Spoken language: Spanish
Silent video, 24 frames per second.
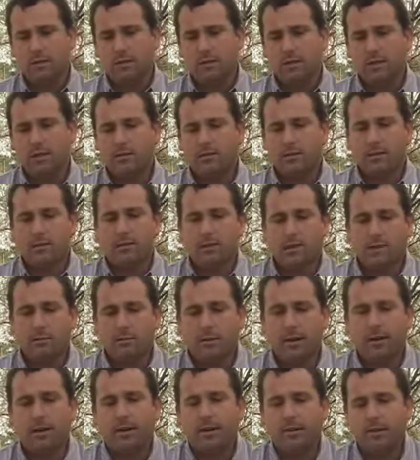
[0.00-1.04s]
y eso hace que
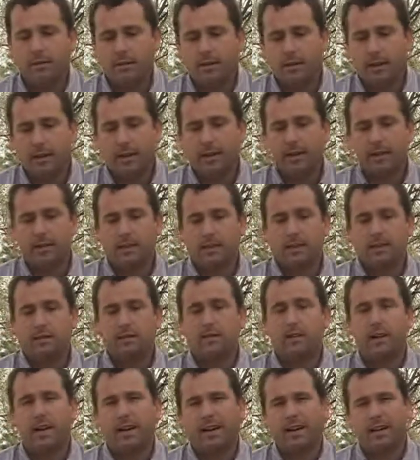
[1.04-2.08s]
bueno, este,
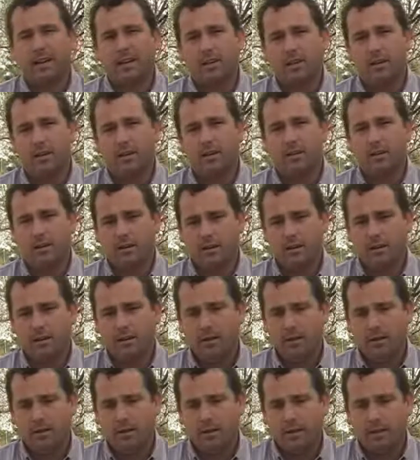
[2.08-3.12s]
toda la región
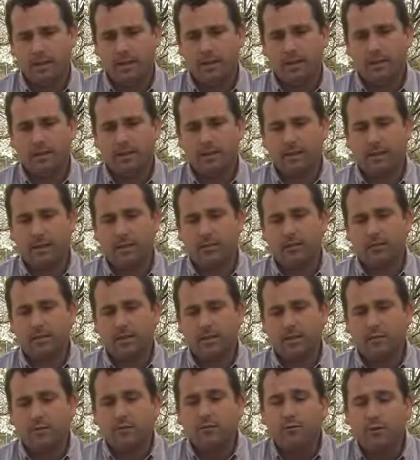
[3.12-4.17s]
este, lo
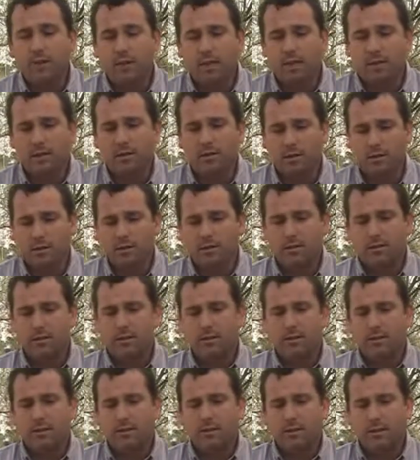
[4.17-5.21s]
esté sufriendo
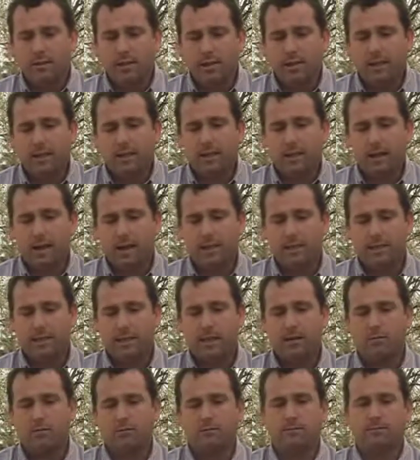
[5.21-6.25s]
y
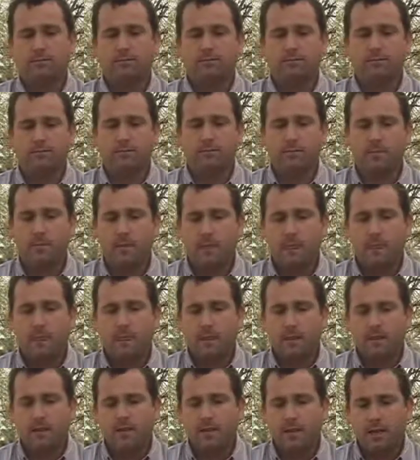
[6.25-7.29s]
haya
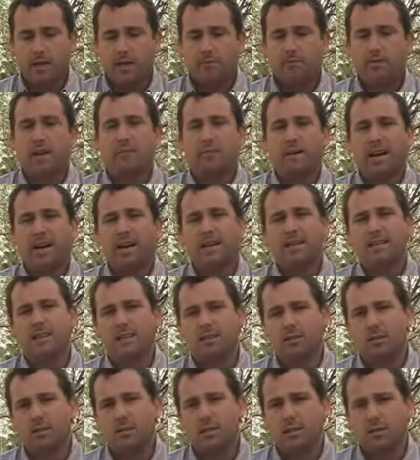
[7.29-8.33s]
una
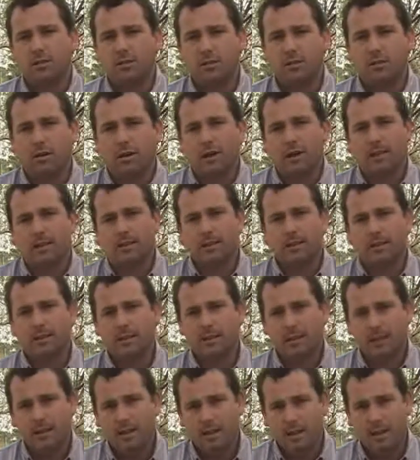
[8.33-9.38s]
paralización en todo lo que es
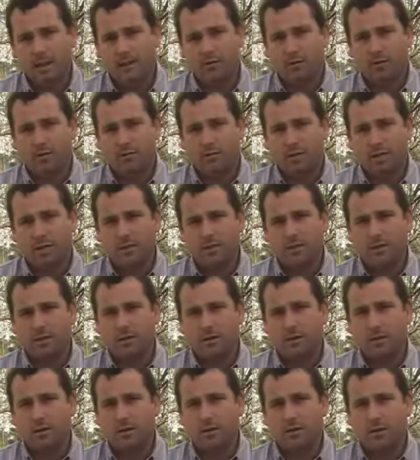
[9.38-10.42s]
el
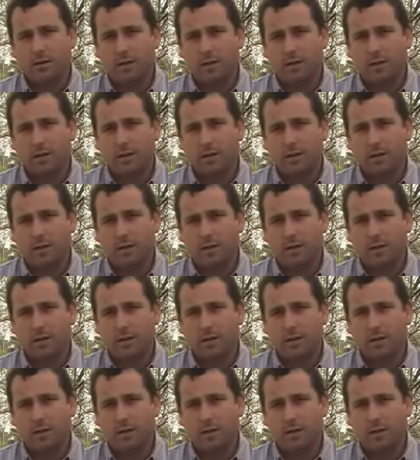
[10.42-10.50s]
movimiento